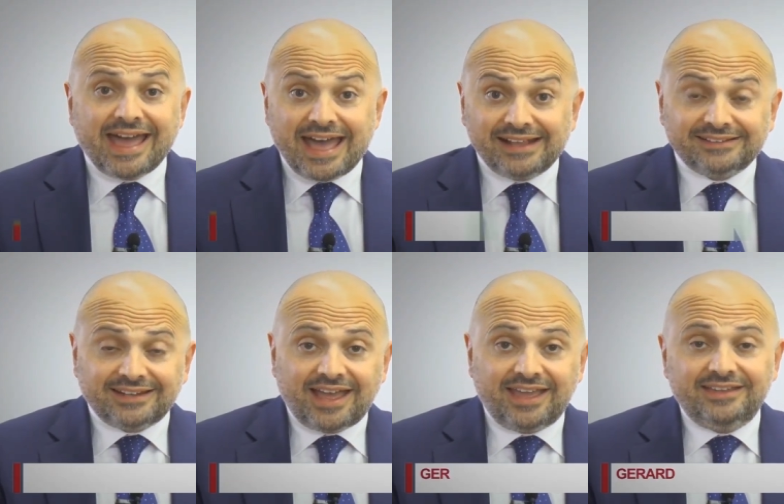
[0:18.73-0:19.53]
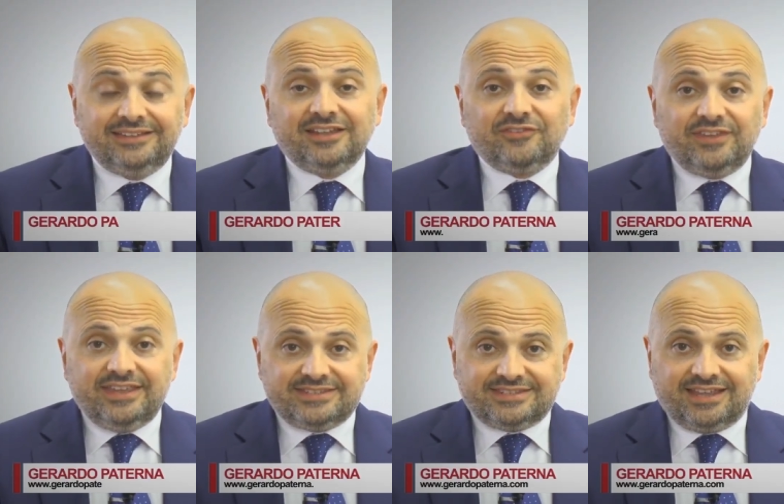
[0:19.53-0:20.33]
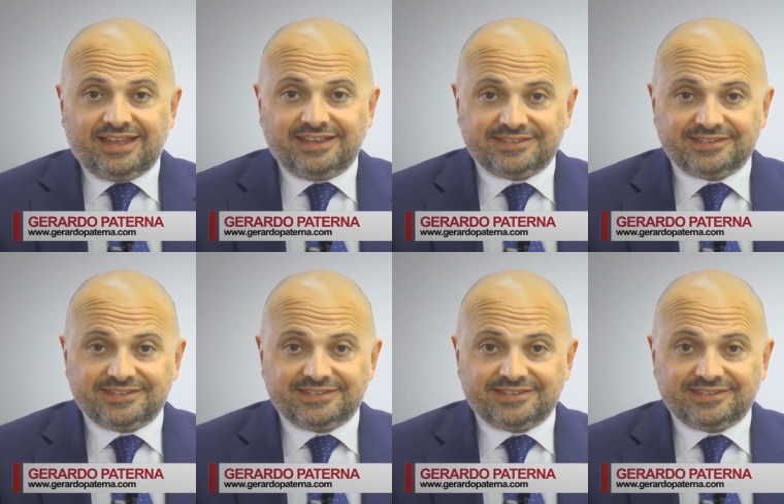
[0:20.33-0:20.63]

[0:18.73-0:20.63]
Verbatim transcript: altra intervista